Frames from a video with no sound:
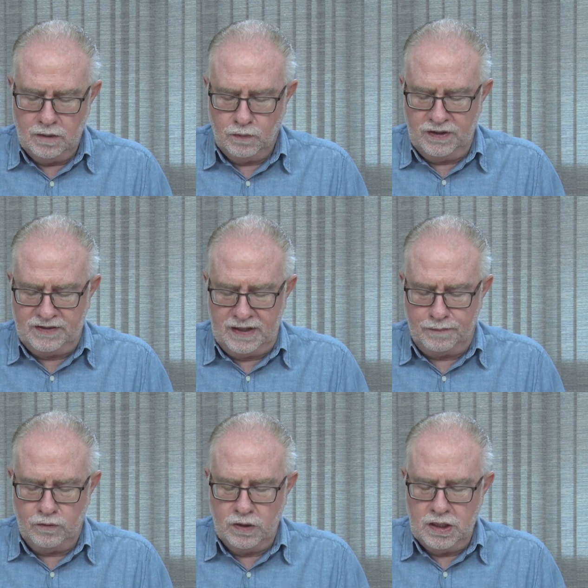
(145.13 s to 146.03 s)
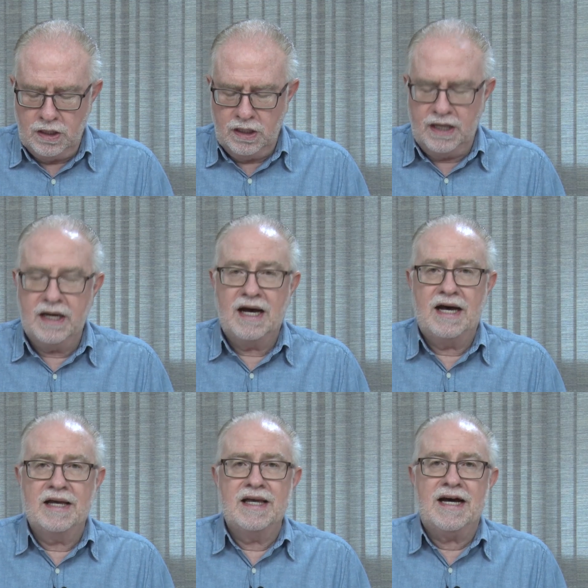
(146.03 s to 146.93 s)
Por exemplo, é,
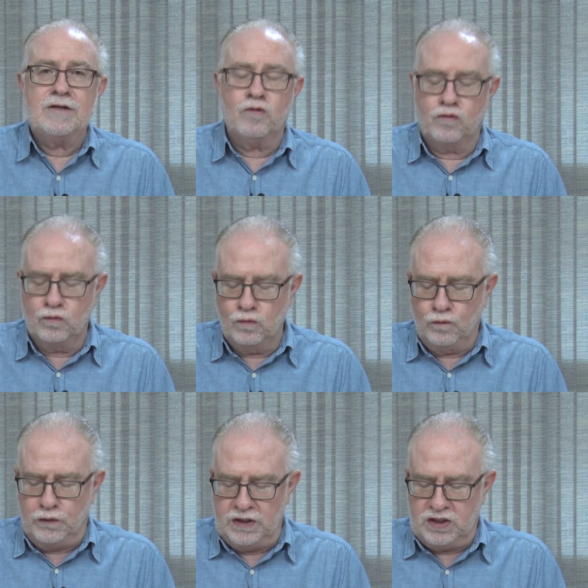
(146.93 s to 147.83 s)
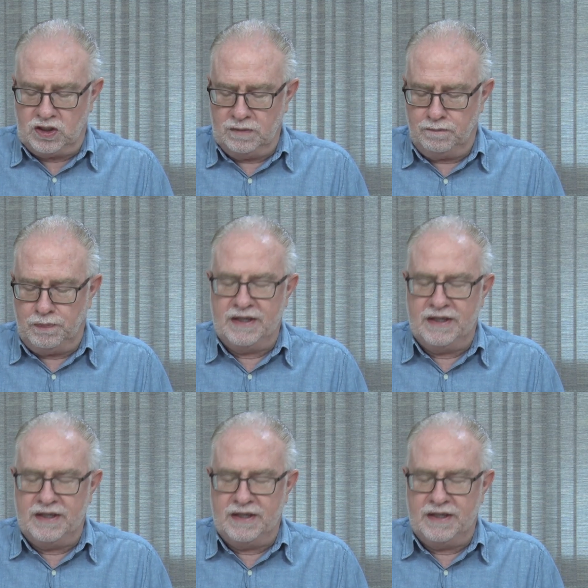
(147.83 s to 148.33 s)
em Atos 1:20,